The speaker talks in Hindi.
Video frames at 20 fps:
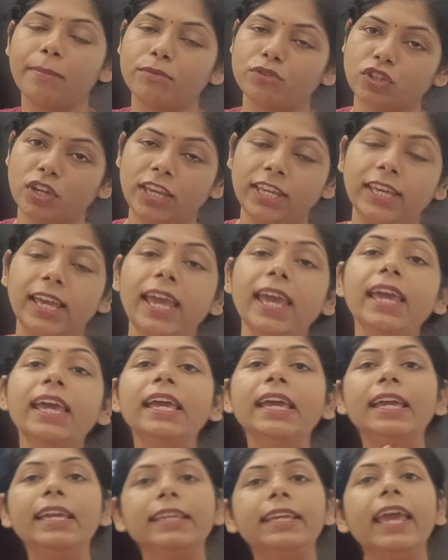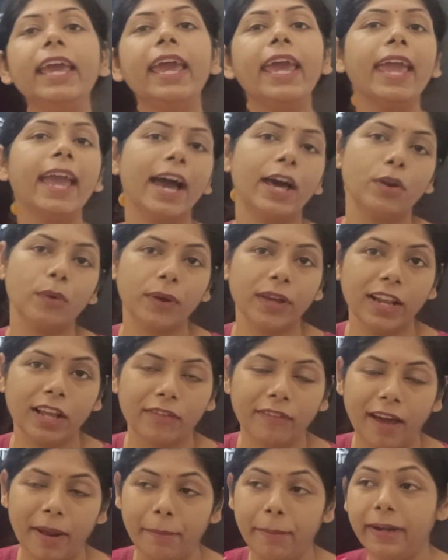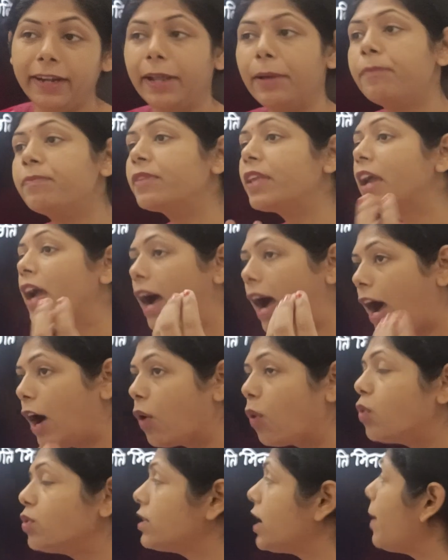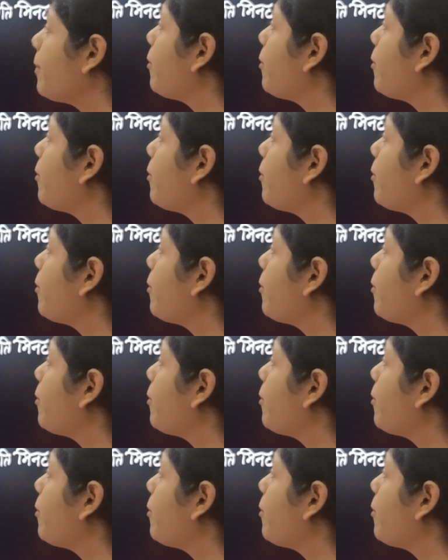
आपको चाहिए ये ए की रिक्वायरमेंट है हाँ कुछ